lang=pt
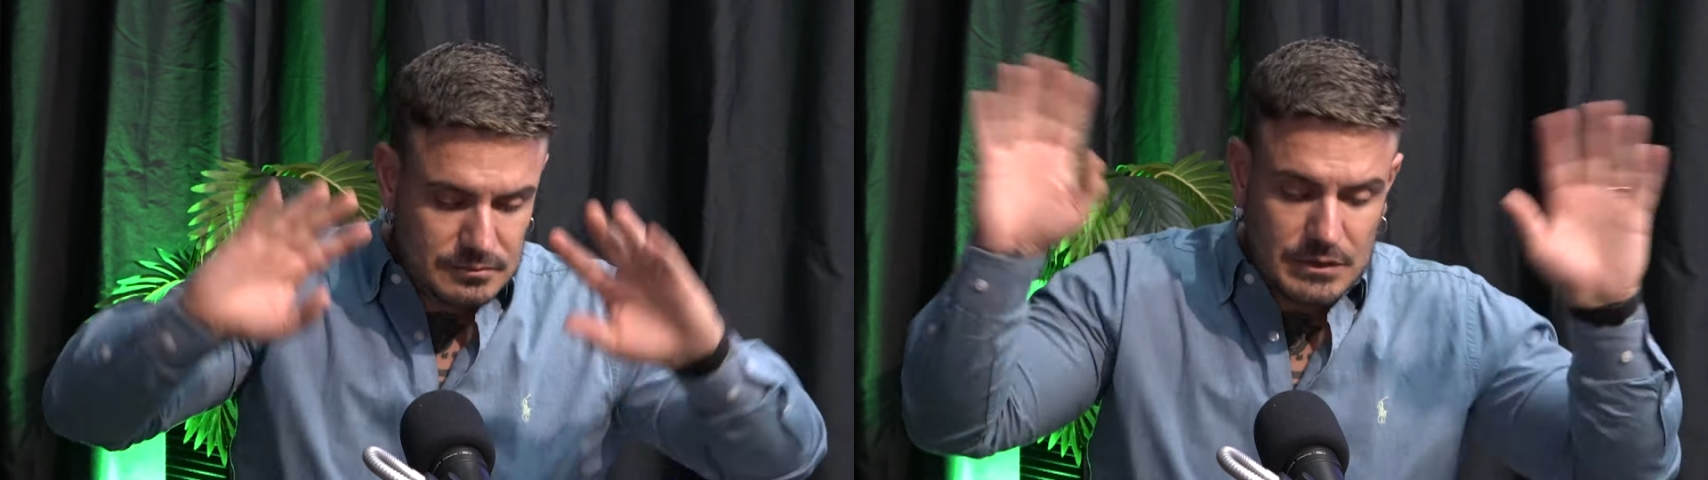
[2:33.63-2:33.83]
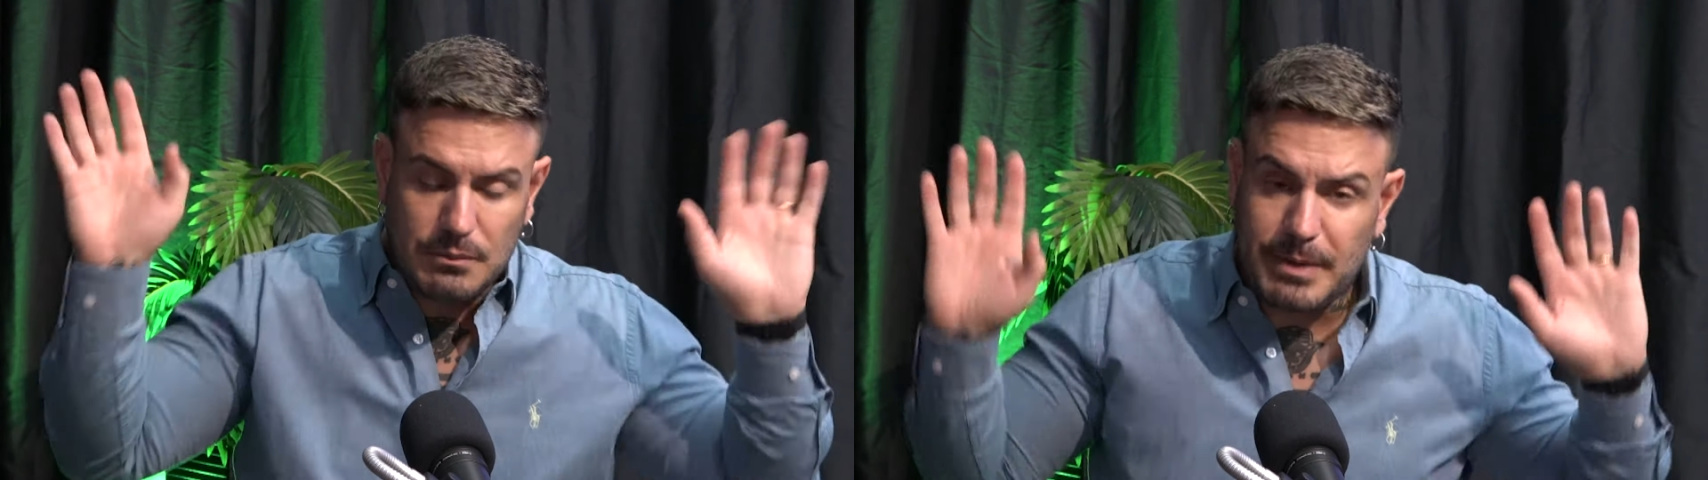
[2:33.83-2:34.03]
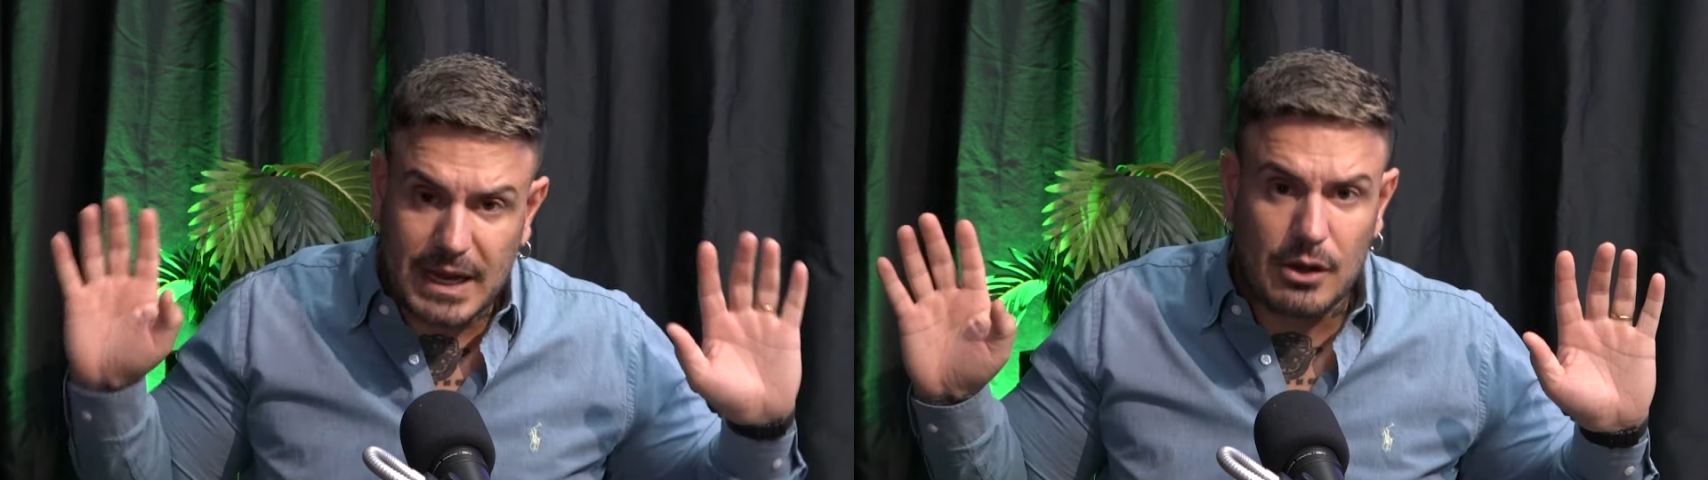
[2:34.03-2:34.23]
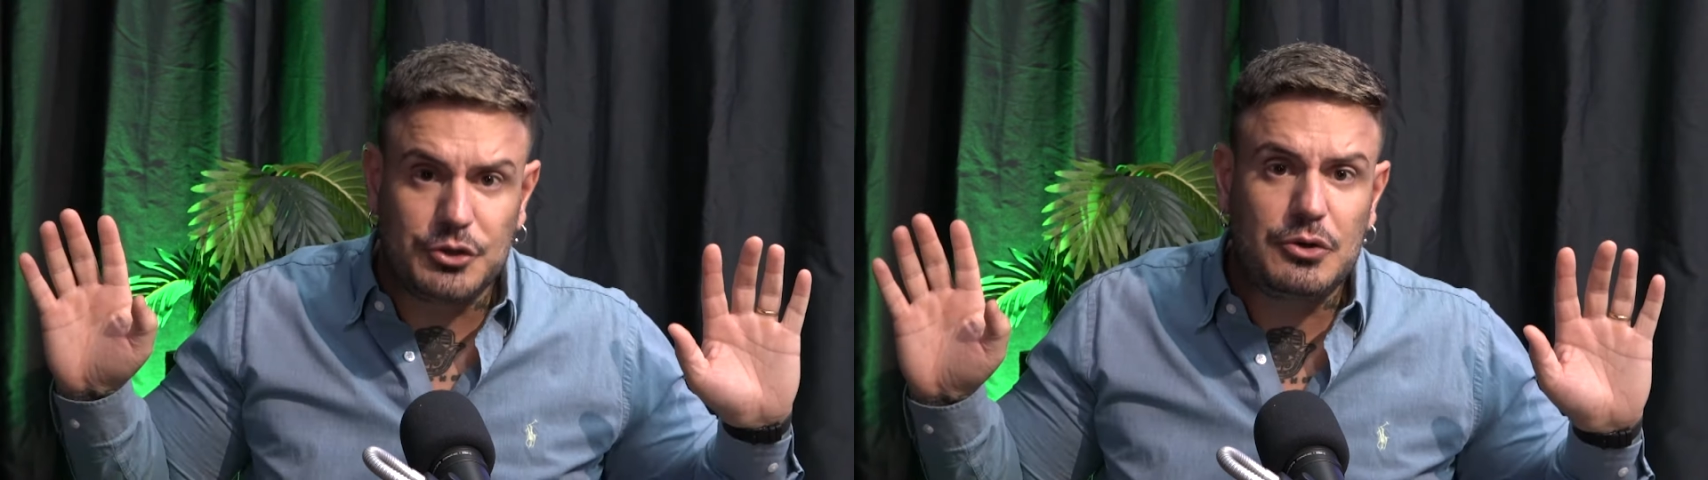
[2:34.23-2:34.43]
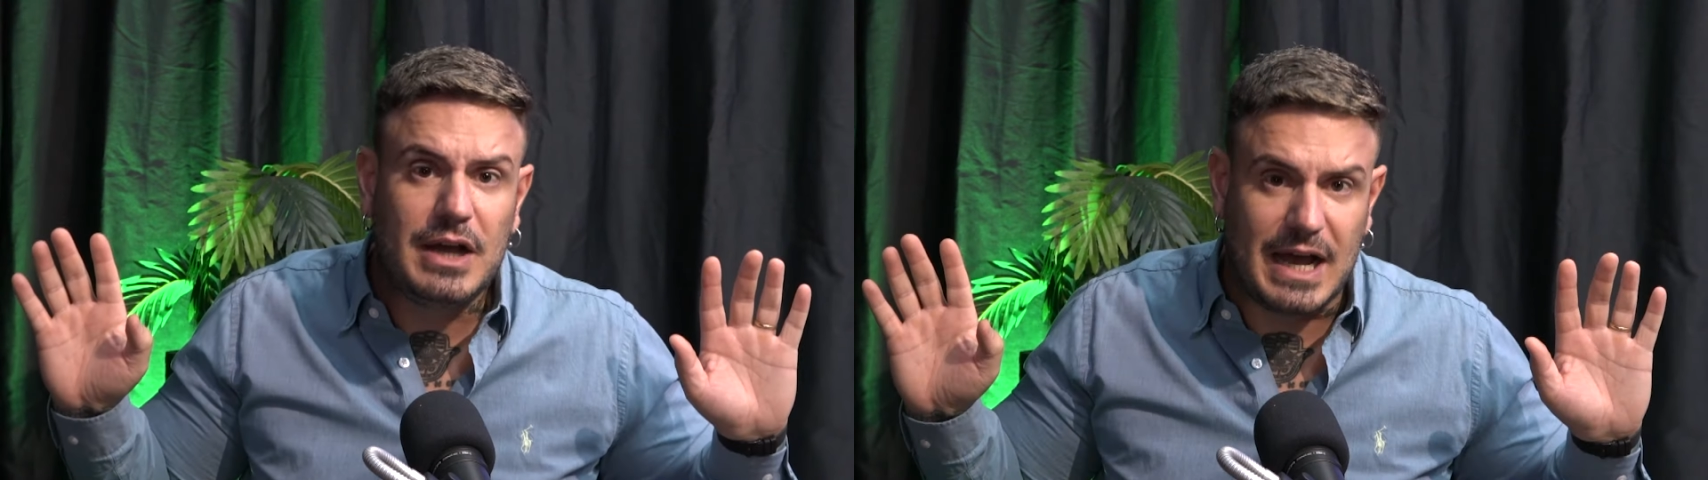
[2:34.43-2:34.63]
Vamos pegar
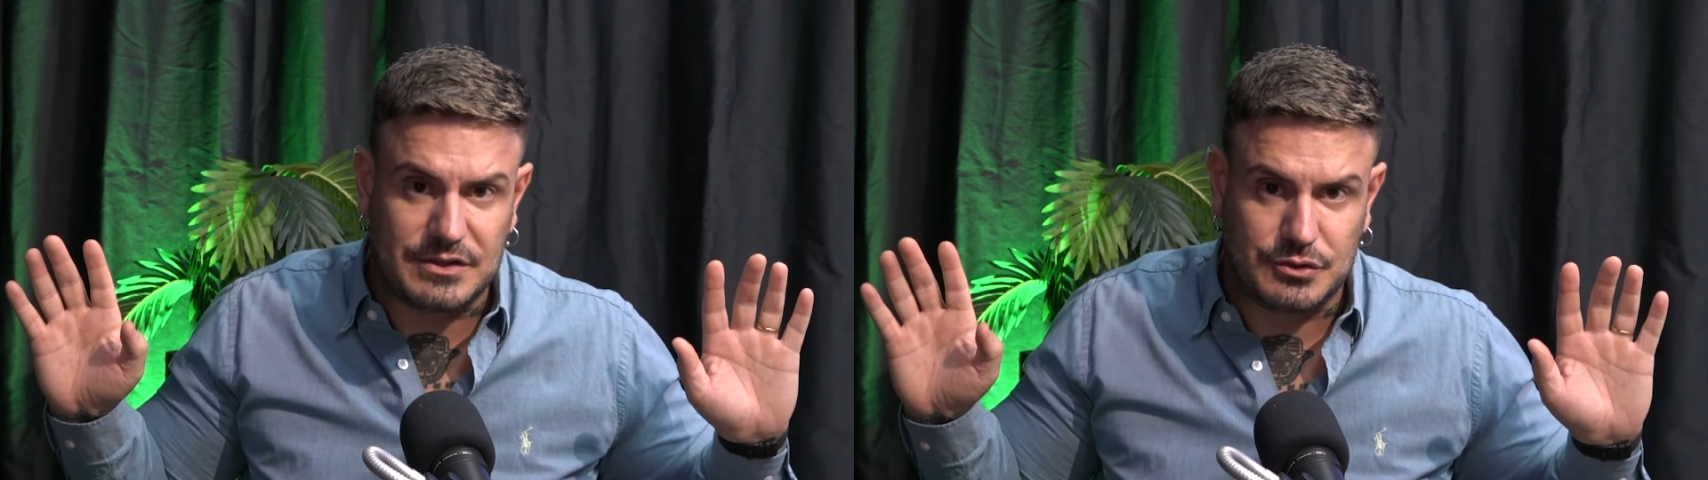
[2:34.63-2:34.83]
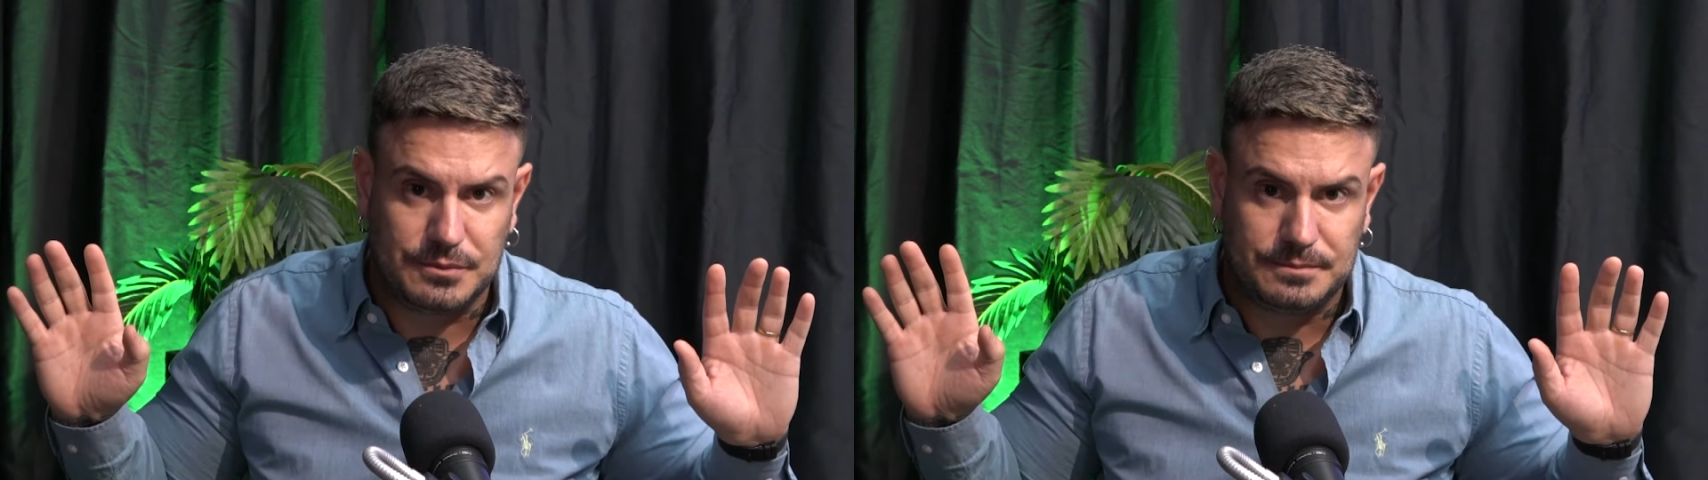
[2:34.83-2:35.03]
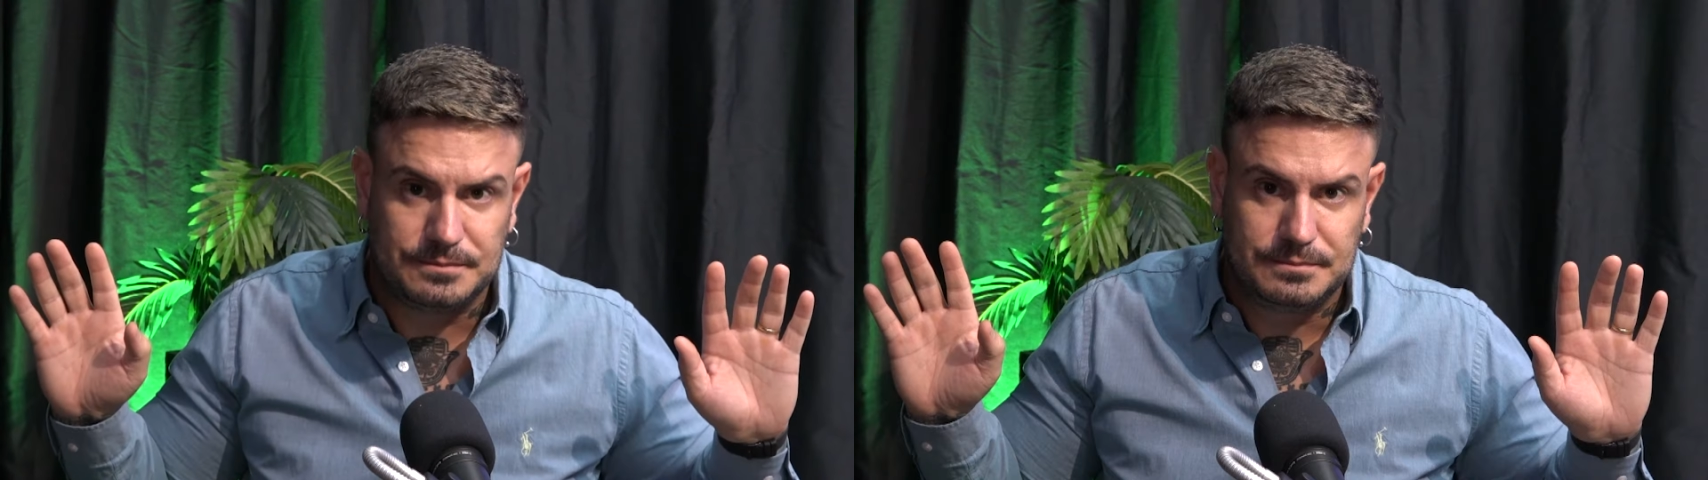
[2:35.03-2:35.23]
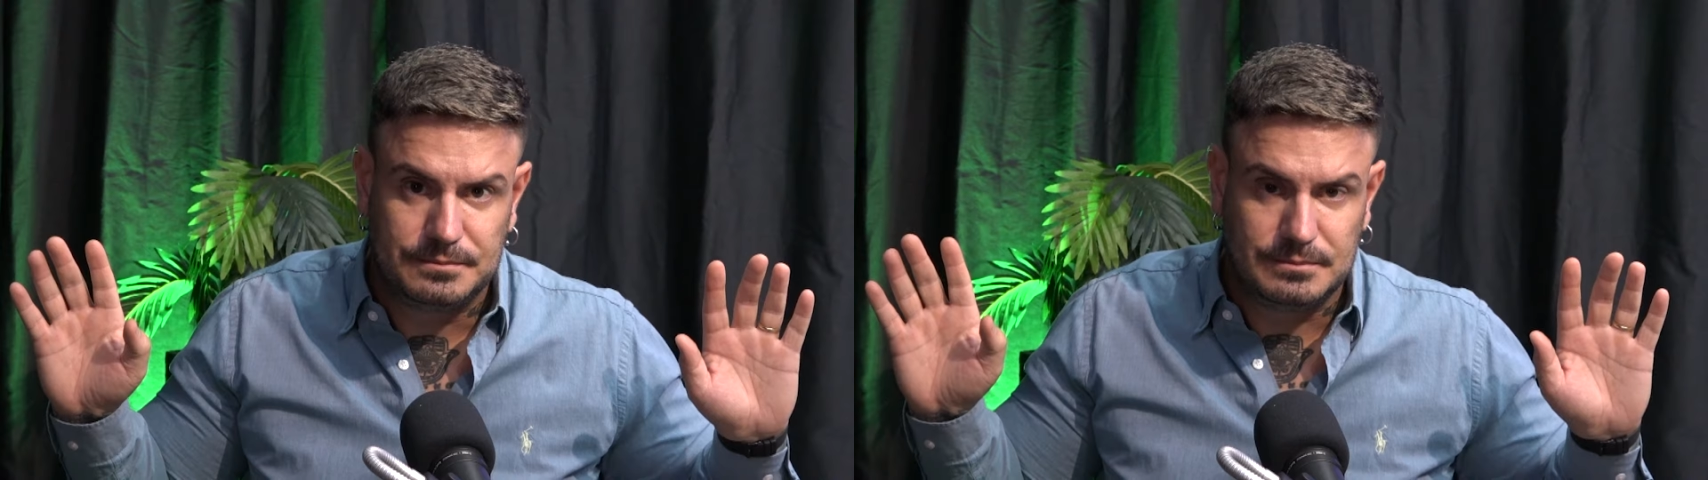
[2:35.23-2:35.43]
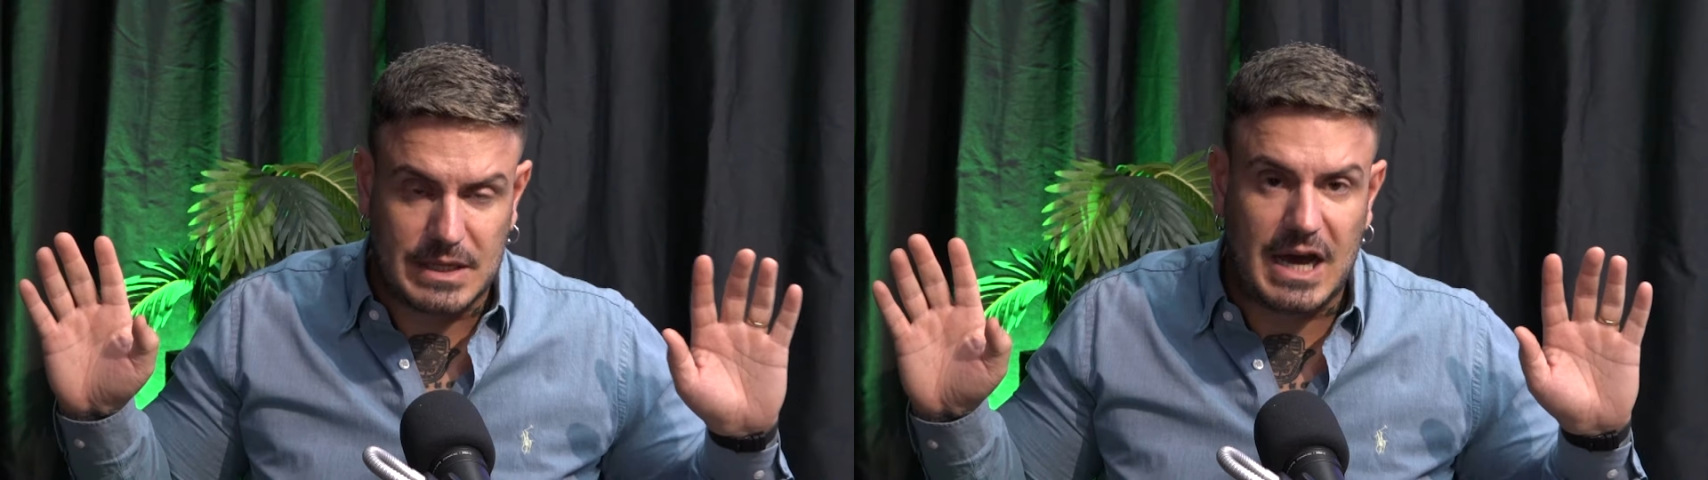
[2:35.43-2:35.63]
outro caso,
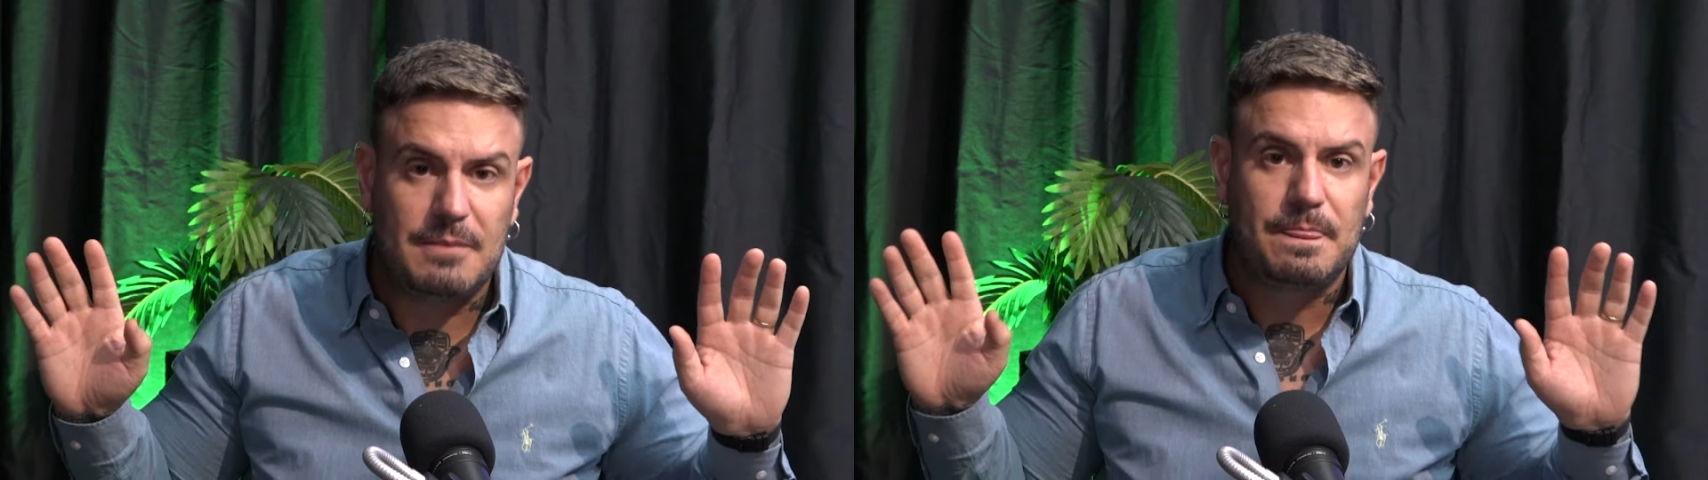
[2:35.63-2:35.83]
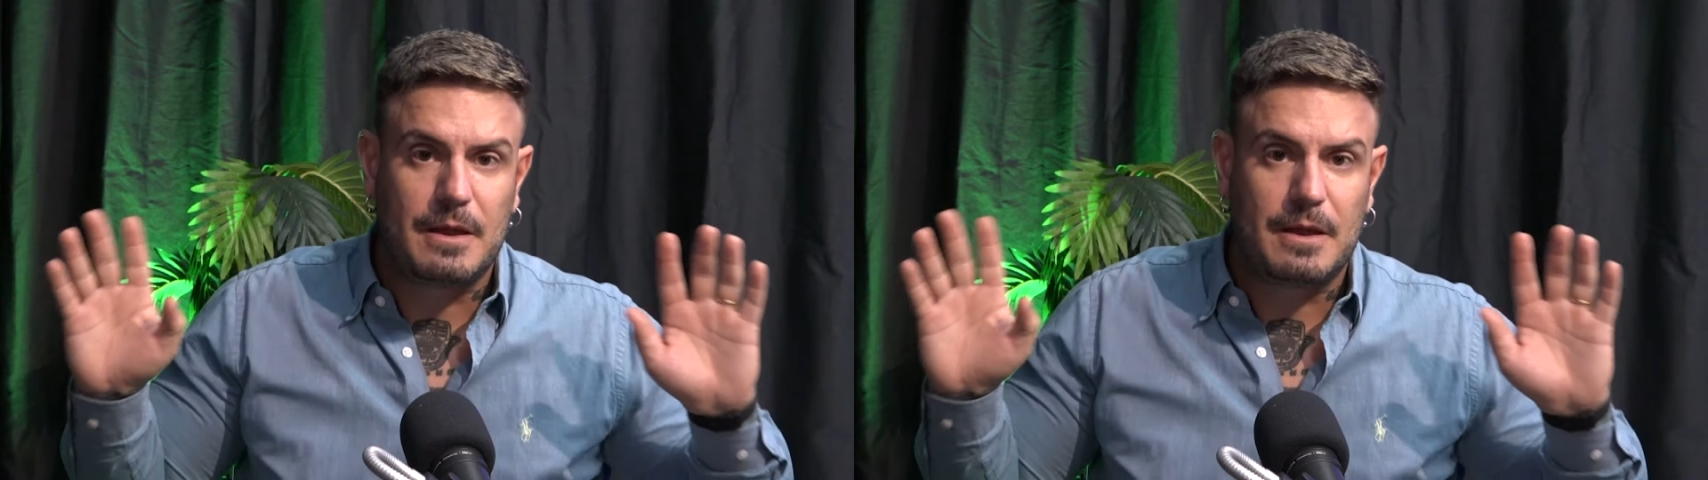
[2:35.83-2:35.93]
tá?